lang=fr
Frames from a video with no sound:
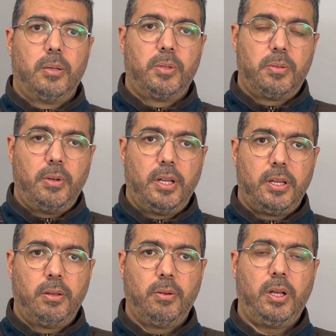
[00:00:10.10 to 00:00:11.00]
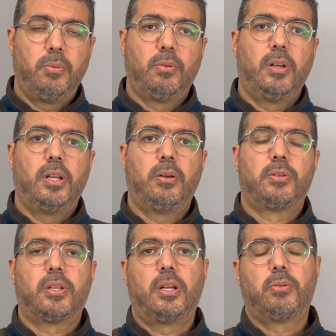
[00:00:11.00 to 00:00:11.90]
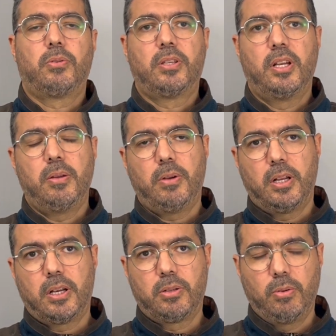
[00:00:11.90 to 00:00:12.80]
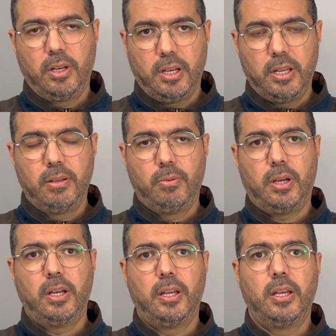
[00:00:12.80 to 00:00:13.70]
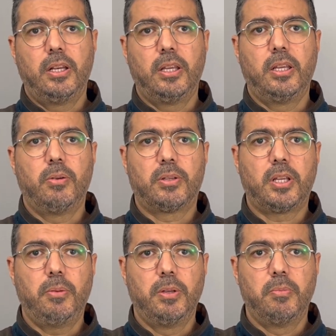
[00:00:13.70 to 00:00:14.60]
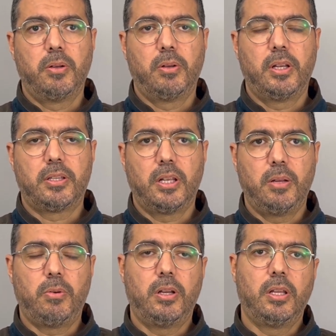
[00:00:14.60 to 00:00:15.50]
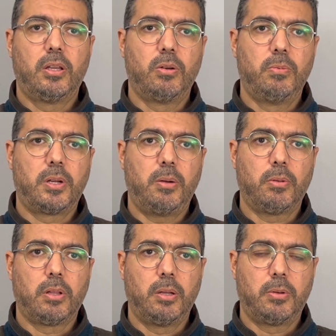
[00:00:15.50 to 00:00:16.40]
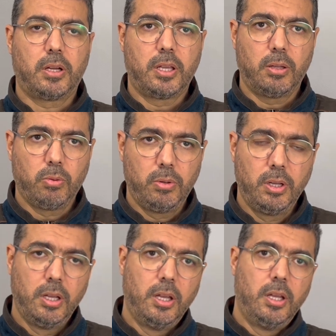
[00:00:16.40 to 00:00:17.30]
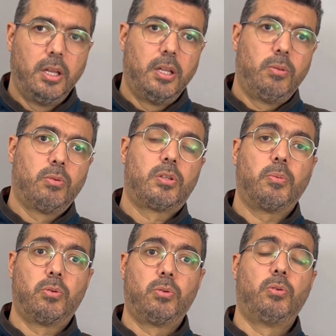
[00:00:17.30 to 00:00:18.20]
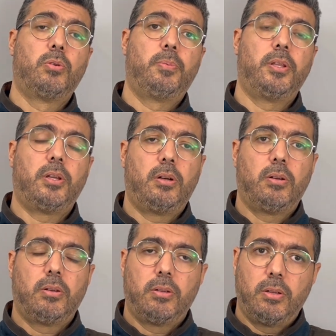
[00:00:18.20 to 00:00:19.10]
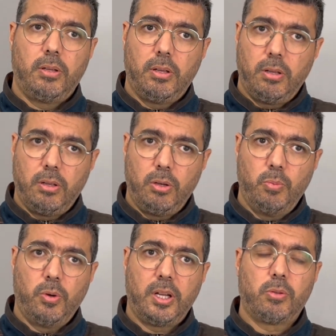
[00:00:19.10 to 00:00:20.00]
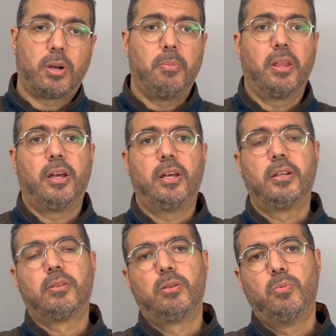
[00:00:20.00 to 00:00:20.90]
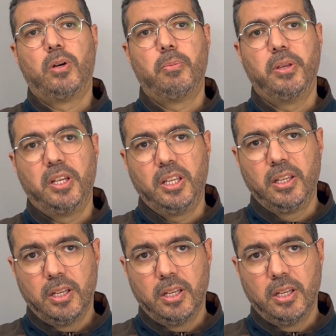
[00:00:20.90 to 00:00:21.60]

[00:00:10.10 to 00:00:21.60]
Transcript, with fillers: بسم salatu والحمد لله والصلاة والسلام على رسول الله وعلى آله وصحبه ومن والاه السلام wa ورحمة wa وبركاته Nous sommes toujours pendant euh, le mois de Ramadan, ce mois béni,